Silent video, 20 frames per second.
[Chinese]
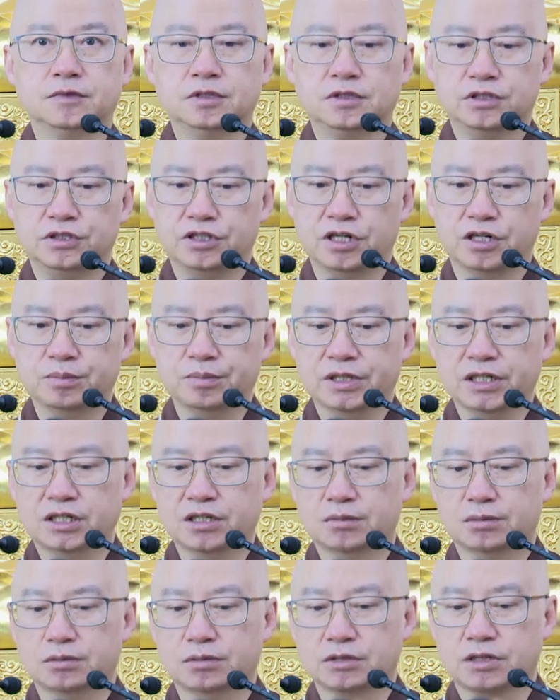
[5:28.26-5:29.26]
像弥
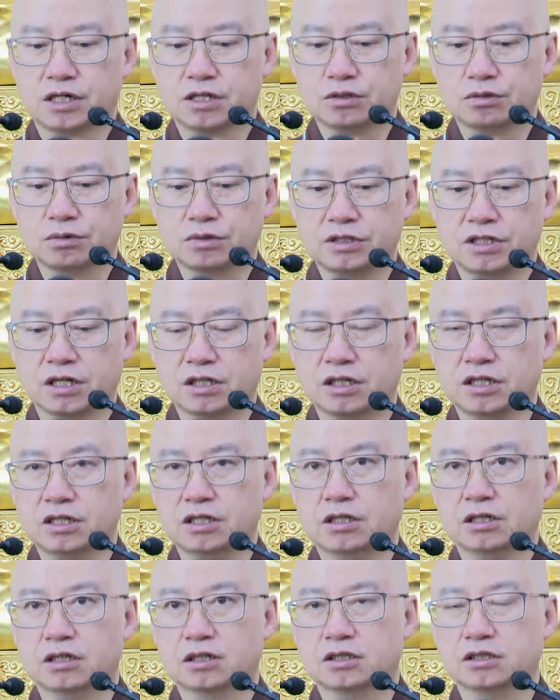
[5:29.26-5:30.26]
勒菩萨所讲的
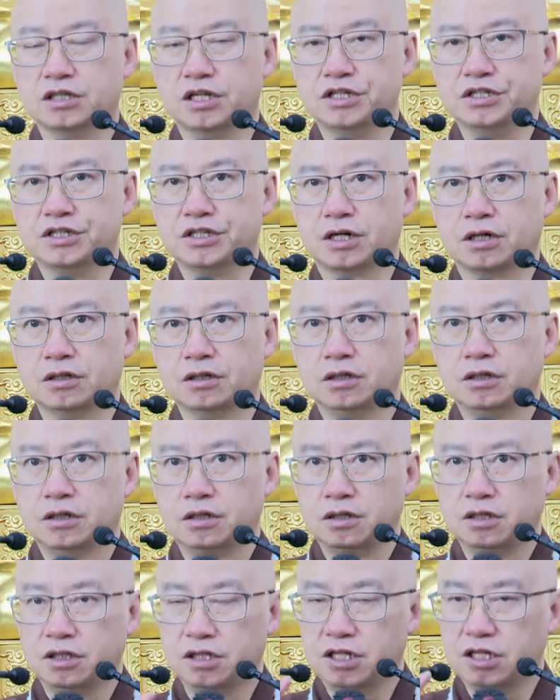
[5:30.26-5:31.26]
一个真相：
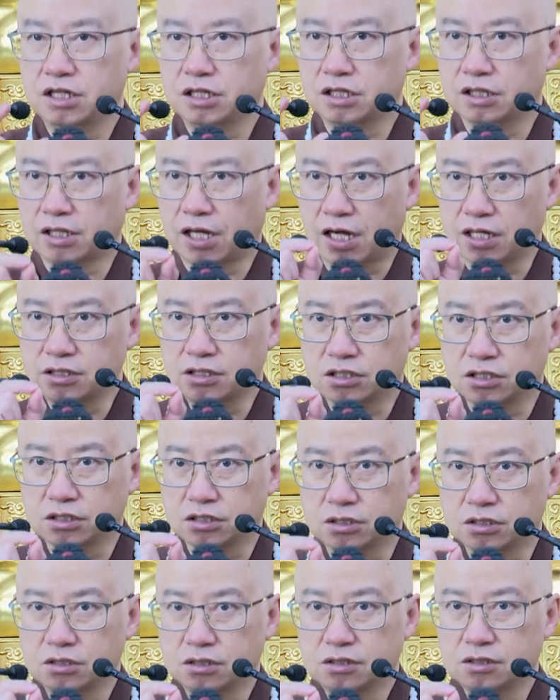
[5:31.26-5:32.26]
一弹
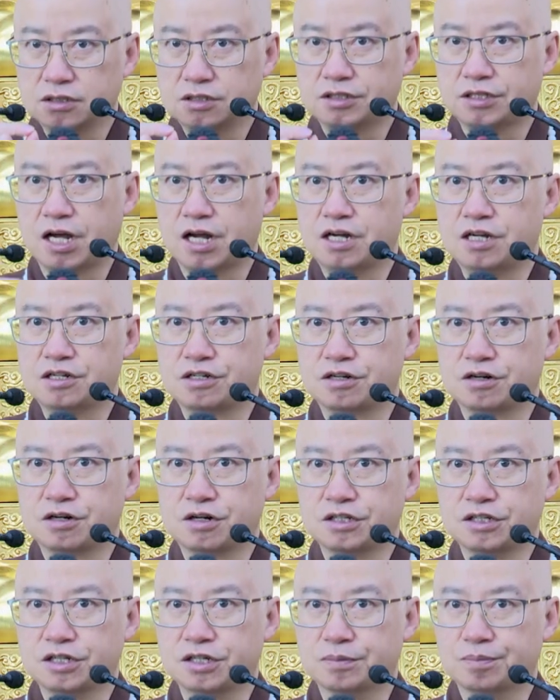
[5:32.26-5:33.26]
指三十
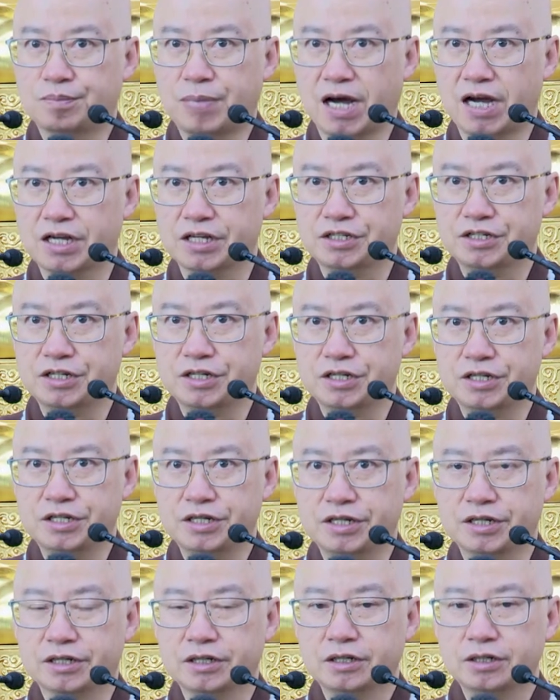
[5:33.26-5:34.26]
二亿百千
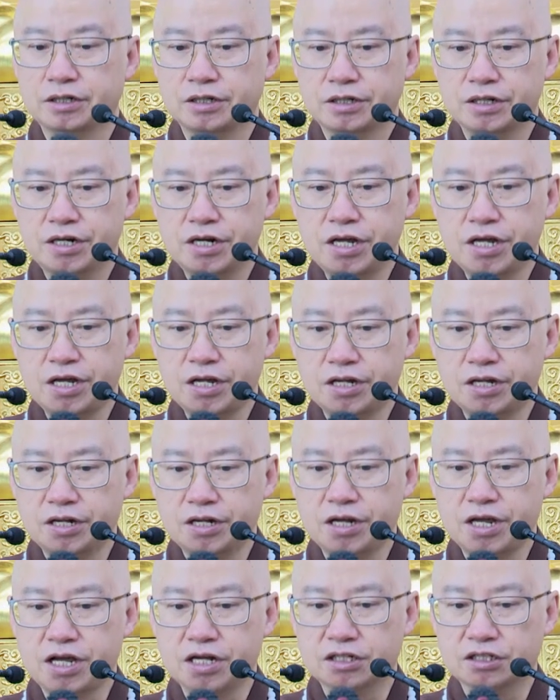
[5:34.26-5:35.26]
念，
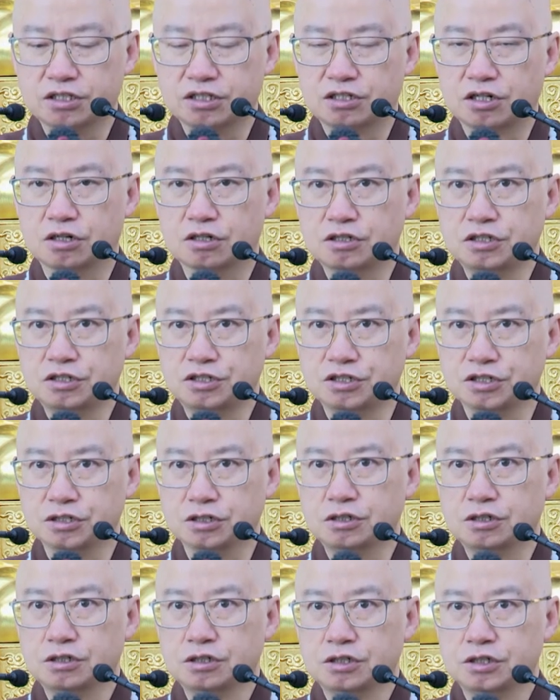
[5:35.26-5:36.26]
念念成
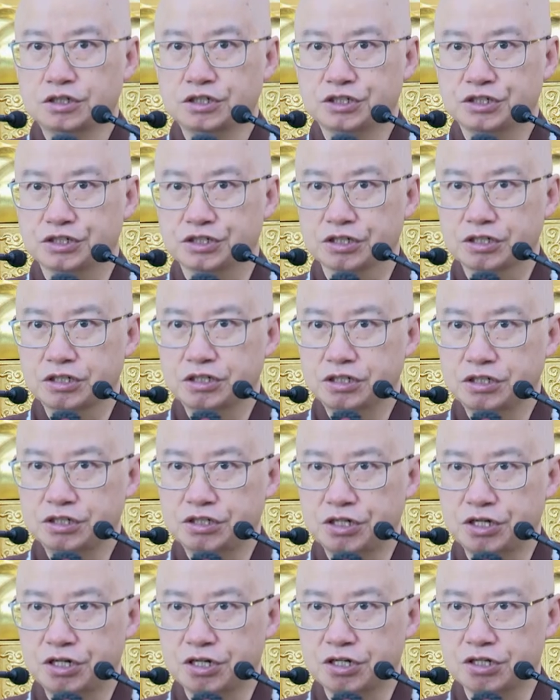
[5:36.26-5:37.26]
形，形
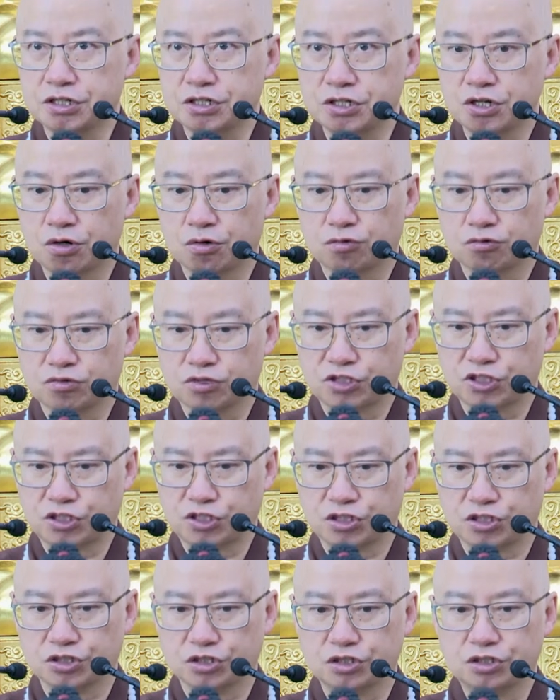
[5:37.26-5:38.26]
皆有
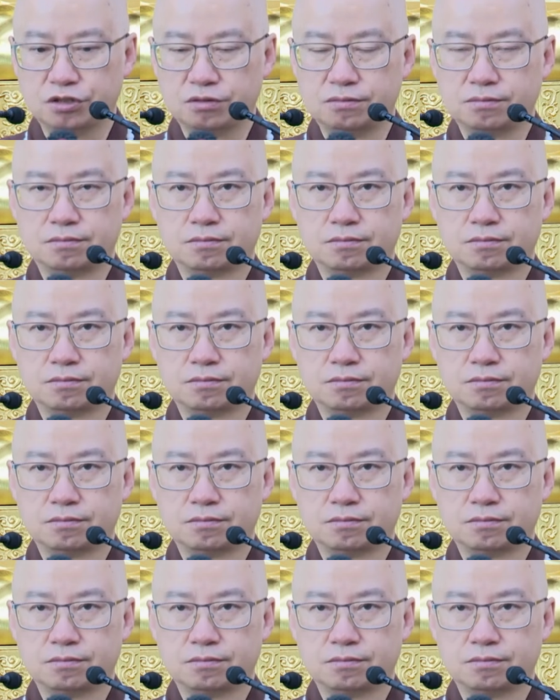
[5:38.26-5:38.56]
实。